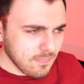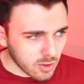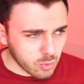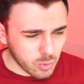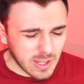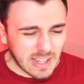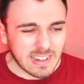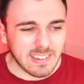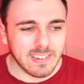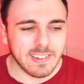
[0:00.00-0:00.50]
En
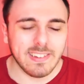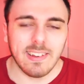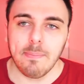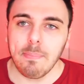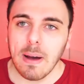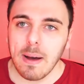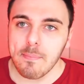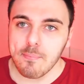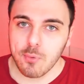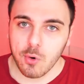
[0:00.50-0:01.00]
tout cas, n'hésitez
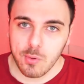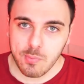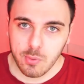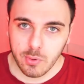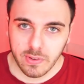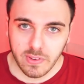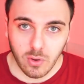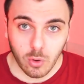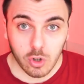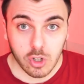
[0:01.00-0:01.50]
pas à me
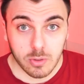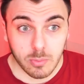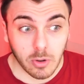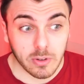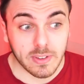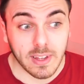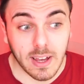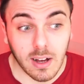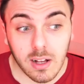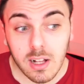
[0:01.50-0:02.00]
proposer en
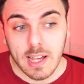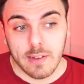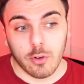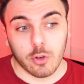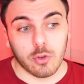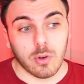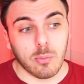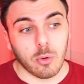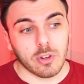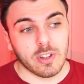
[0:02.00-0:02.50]
commentaire
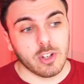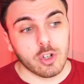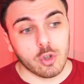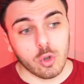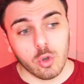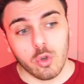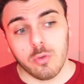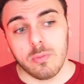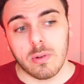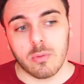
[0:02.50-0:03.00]
éventuellement des
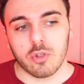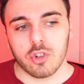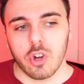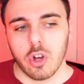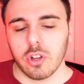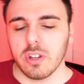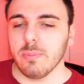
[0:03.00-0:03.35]
jeux du même genre,